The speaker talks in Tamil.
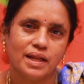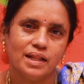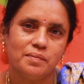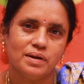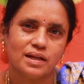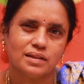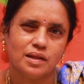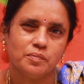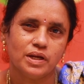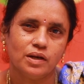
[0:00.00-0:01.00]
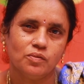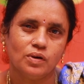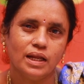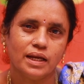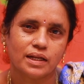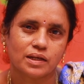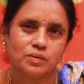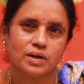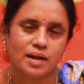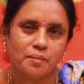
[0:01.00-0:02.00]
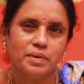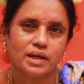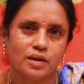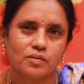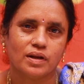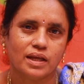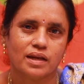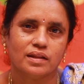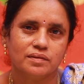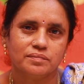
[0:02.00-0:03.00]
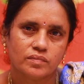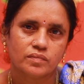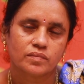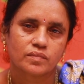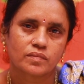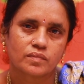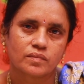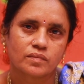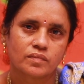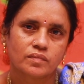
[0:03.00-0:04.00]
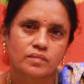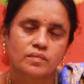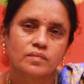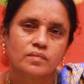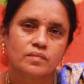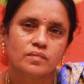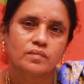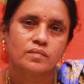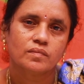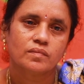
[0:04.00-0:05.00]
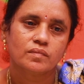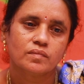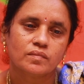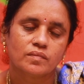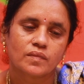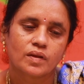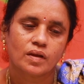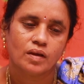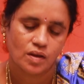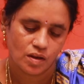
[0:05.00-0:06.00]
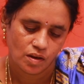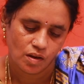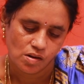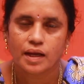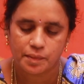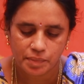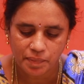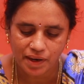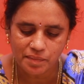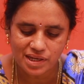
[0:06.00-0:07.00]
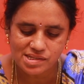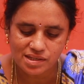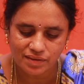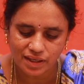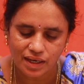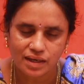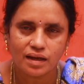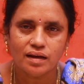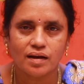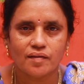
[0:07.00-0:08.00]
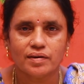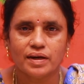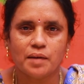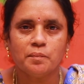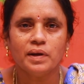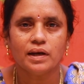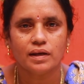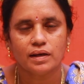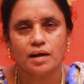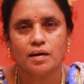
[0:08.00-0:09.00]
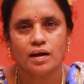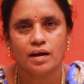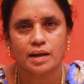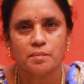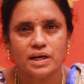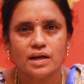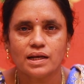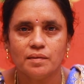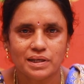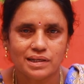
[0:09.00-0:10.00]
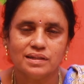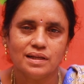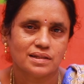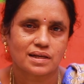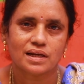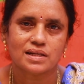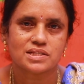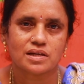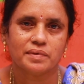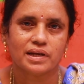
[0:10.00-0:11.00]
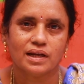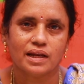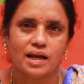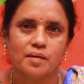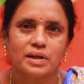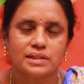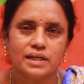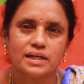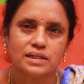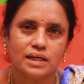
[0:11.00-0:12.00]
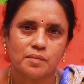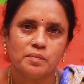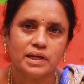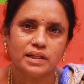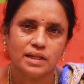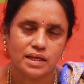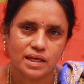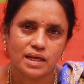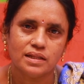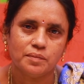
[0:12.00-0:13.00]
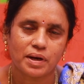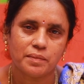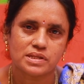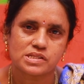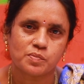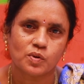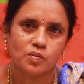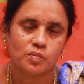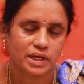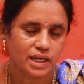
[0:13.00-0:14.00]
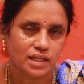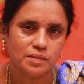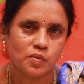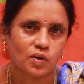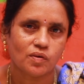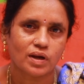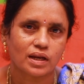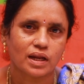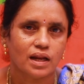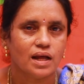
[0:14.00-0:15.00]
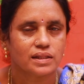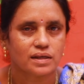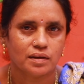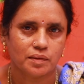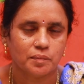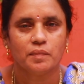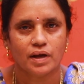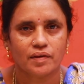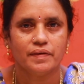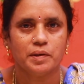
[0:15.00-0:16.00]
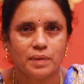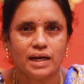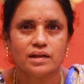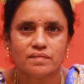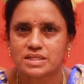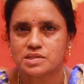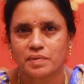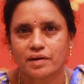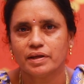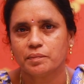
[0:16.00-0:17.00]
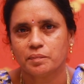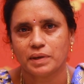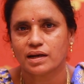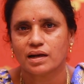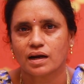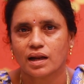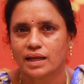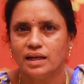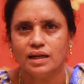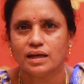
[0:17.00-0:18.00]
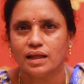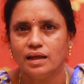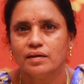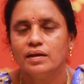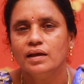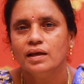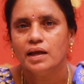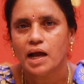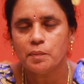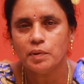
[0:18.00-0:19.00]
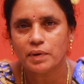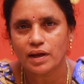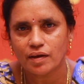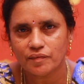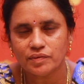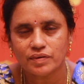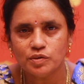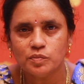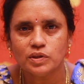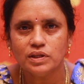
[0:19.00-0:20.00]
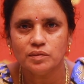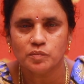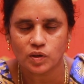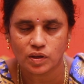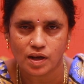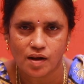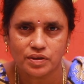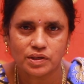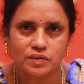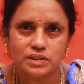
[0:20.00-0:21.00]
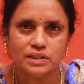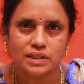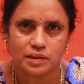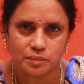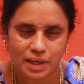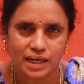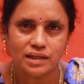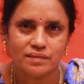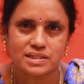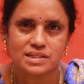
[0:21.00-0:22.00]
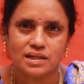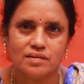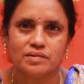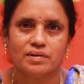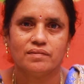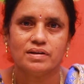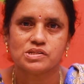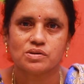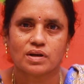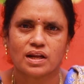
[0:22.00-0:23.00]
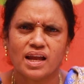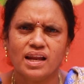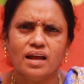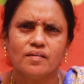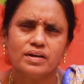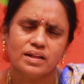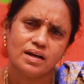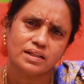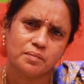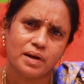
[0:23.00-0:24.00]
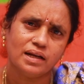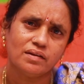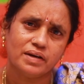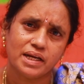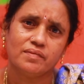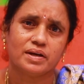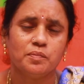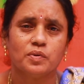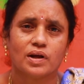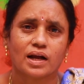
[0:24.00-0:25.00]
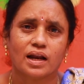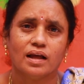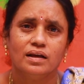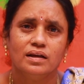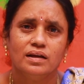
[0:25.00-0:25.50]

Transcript: நீதிமன்றத்தின் மேல் உள்ள எனக்கு ஒரு நம்பிக்கை குறைகிறது மோடியை வரவேற்கிறதுக்கு ஃப்ளக்ஸை வச்சே ஆகணுமா இப்போ பிரைம் மினிஸ்டர் வராருன்னா அவரை நம்ம நான் நம்ம நாட்டில் மட்டும்தான் இந்த கலாச்சாரம் இருக்கு இல்லையா மற்ற இடத்துக்கு நம்ம இருந்து இங்கேருந்து பிரைம் மினிஸ்டர் போகும் இங்கேருந்து போகிறவங்களுக்கெல்லாம் அந்த வரவேற் பேனர் வச்சு வரவேற்பு பண்ணுறாங்களா இல்லை இல்லை அப்போ அவர் வரும்போது அவருக்கு வந்து இந்த பேனர் வச்சாதான் அவர் வருவேன்னு சொல்கிறாரா இல்லை அவர் தான் அந்த பேனர் வழியாக வர போகிறாங்களா